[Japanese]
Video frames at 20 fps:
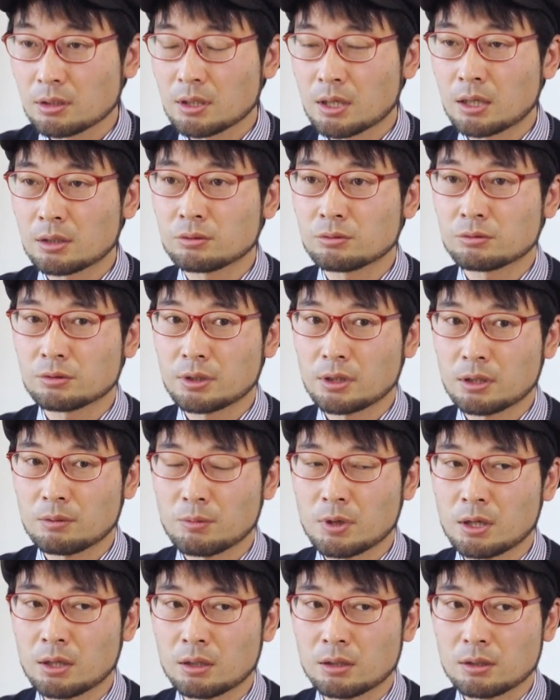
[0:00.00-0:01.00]
あるので、
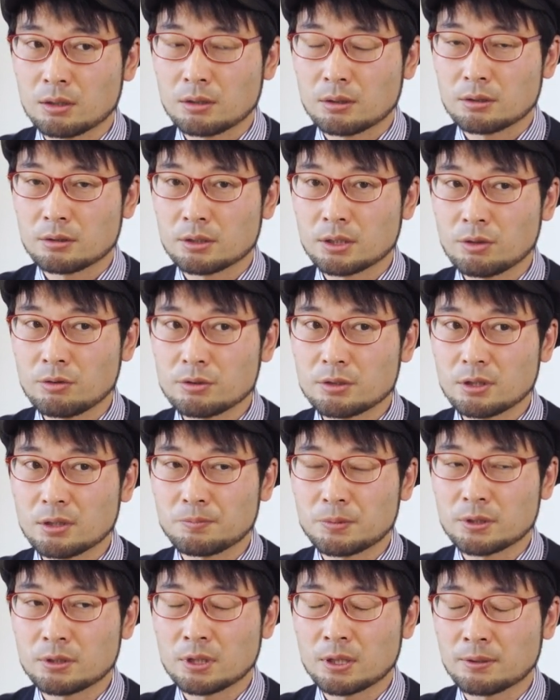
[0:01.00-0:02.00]
まあ似顔絵
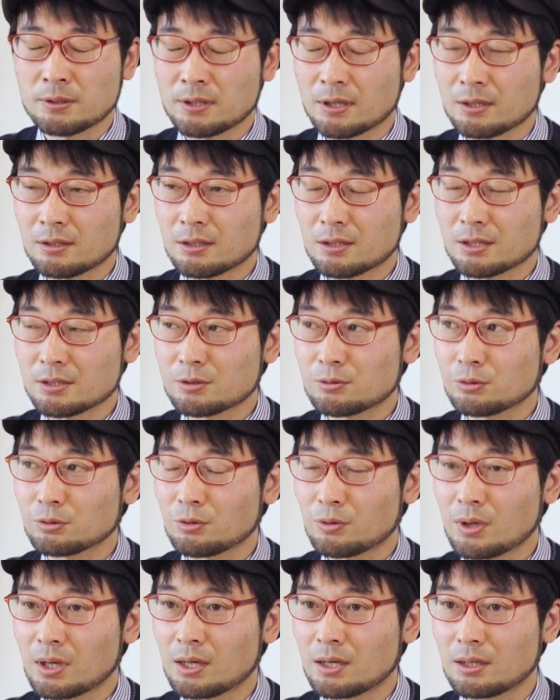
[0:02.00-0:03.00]
セラピーってやはりなかなか仕
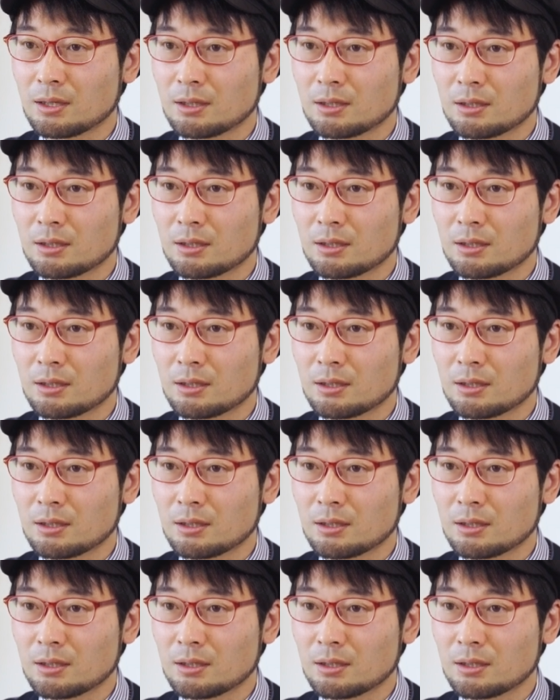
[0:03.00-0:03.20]
事は